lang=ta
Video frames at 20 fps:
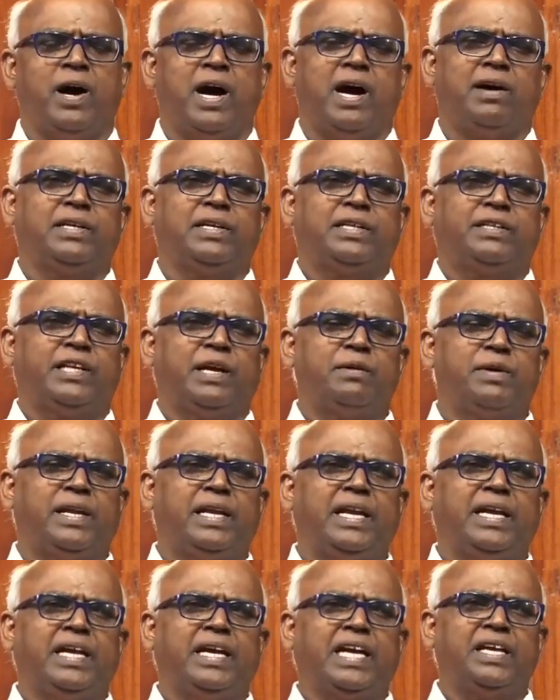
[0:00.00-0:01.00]
பாவத்தை
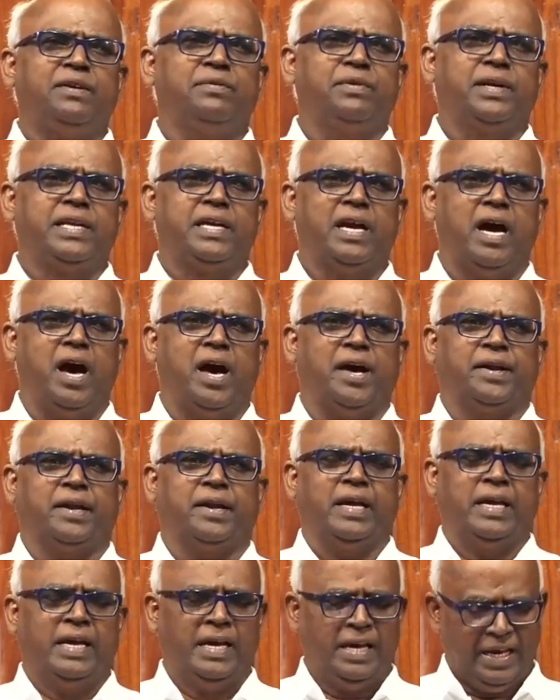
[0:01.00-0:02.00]
மன்னிக்க இவர் யார்
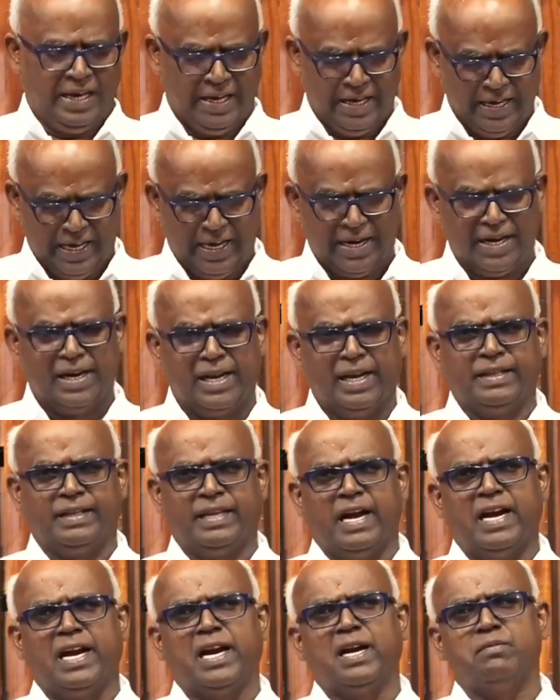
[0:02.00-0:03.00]
என்று
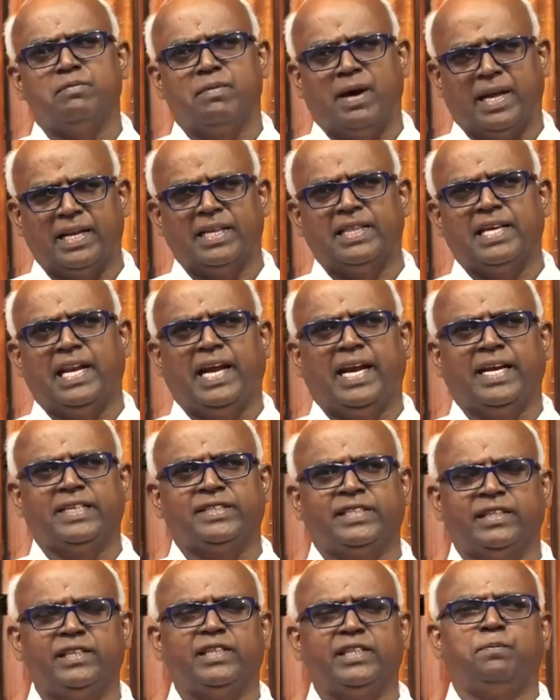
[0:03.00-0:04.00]
தங்கள் மனதிலே
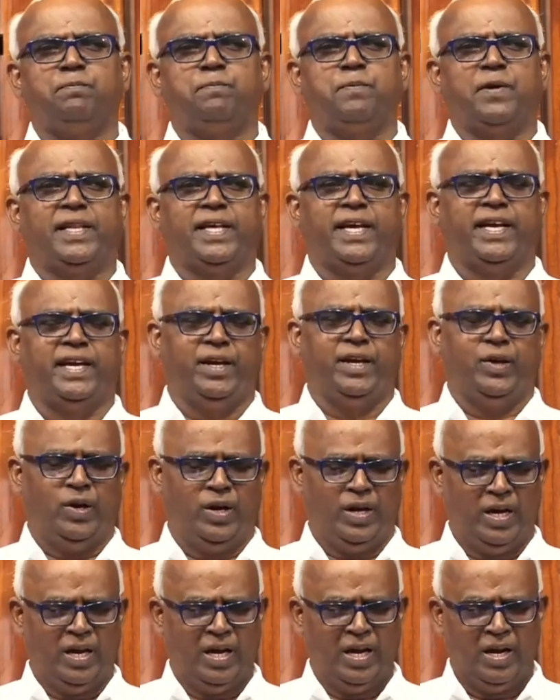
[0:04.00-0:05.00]
சிந்திப்பதை
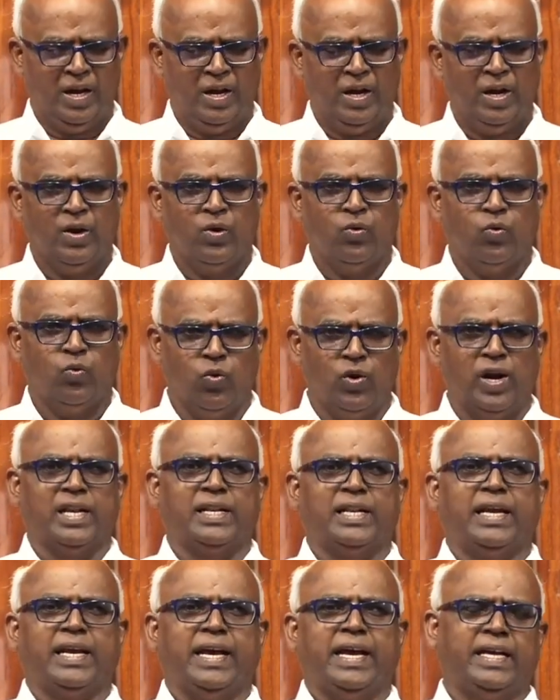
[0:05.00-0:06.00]

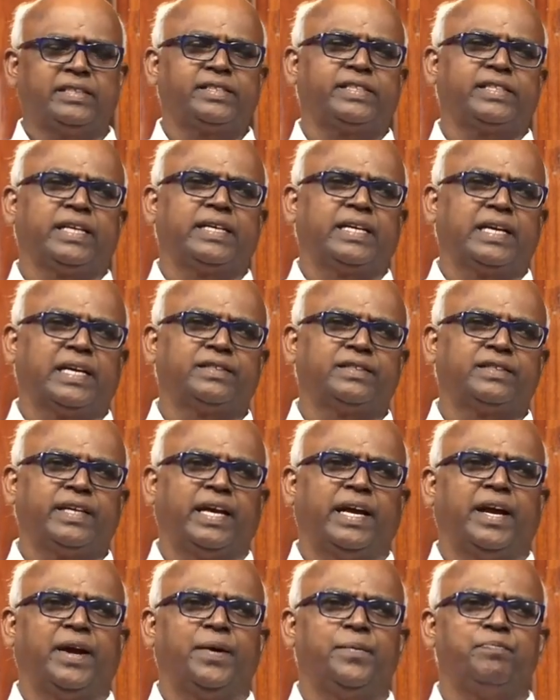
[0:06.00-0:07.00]
உணர்ந்த இயேசு
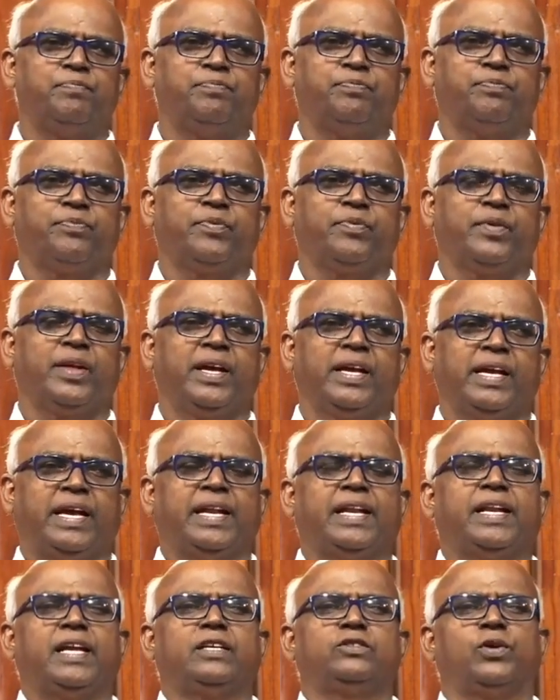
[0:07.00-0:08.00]
கிறிஸ்து
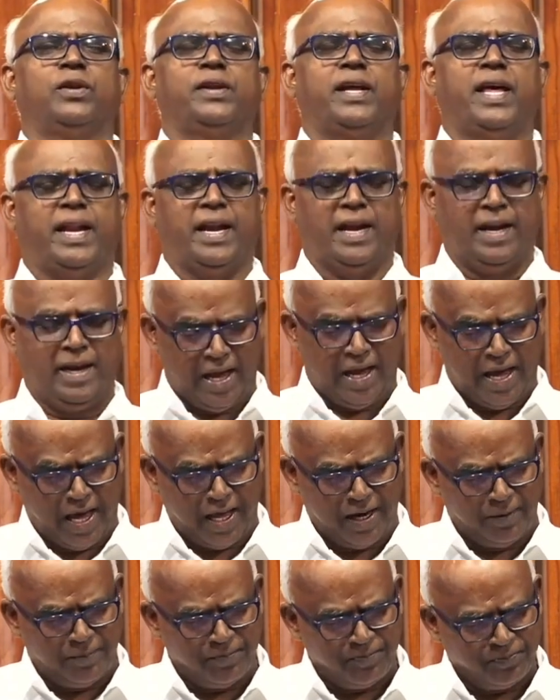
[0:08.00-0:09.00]
என்ன சொன்னார்
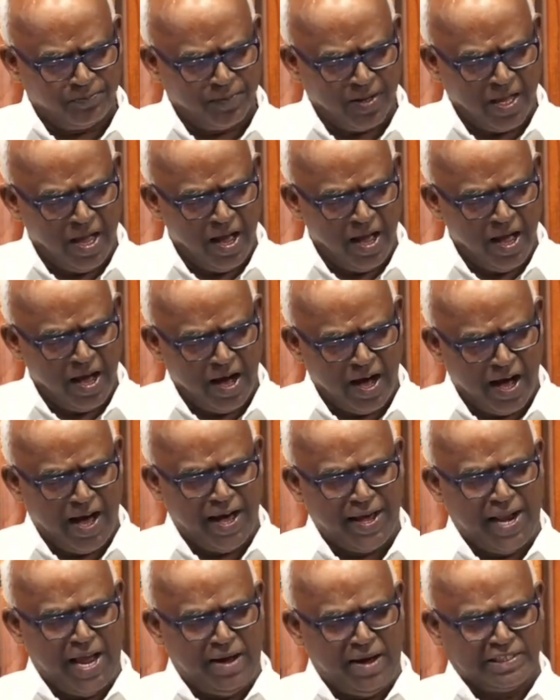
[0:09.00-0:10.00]
என்றால்
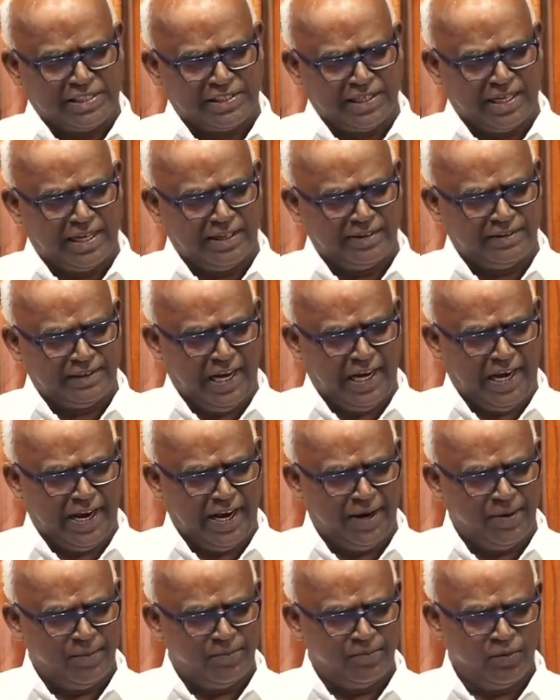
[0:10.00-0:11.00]
ஆறாம் வசனத்திலே
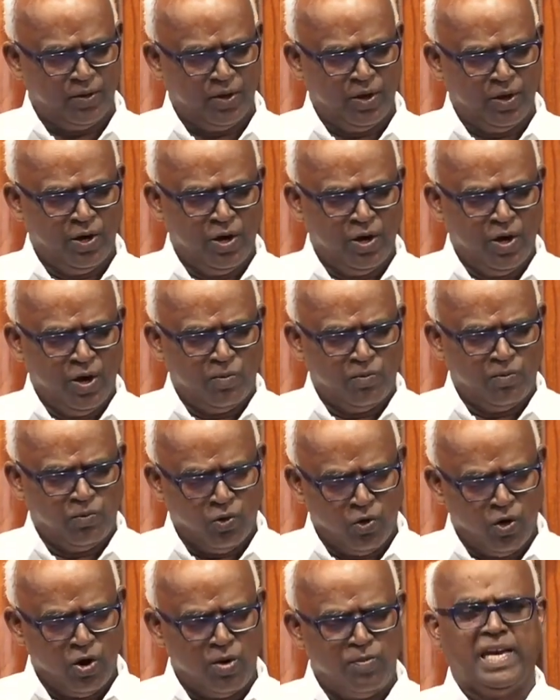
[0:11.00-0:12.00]

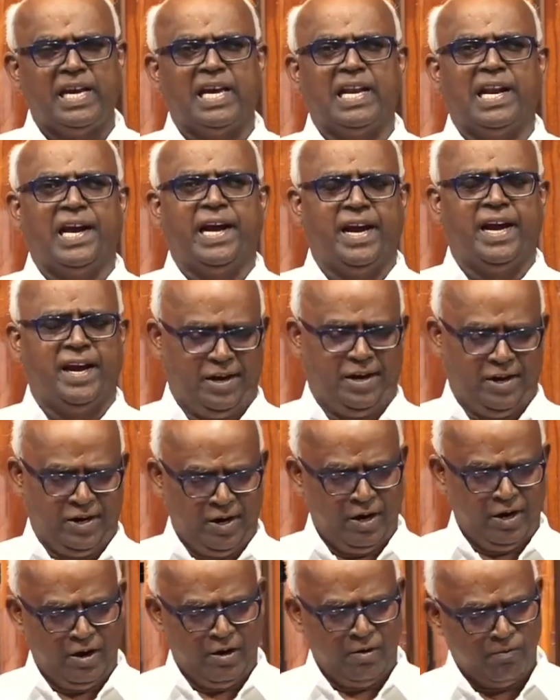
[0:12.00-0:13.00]
பூமியிலே
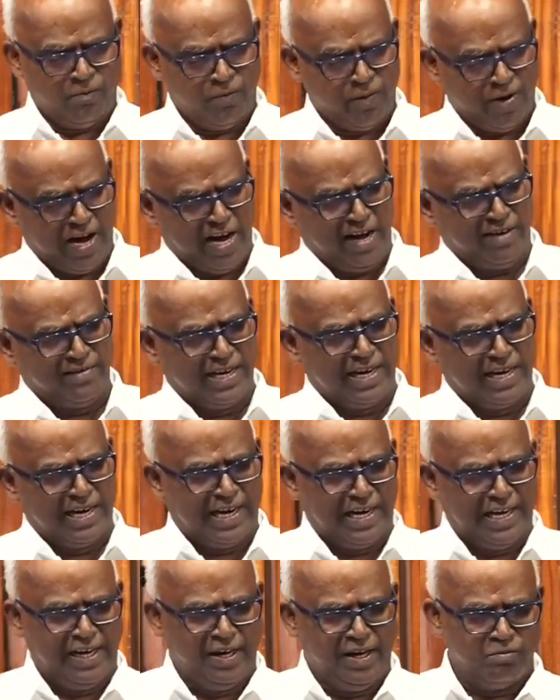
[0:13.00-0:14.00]

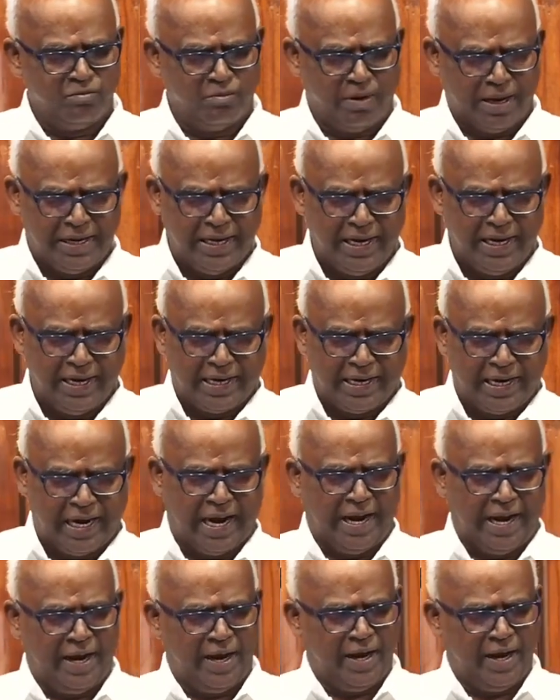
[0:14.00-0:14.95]
பாவங்களை மன்னிக்க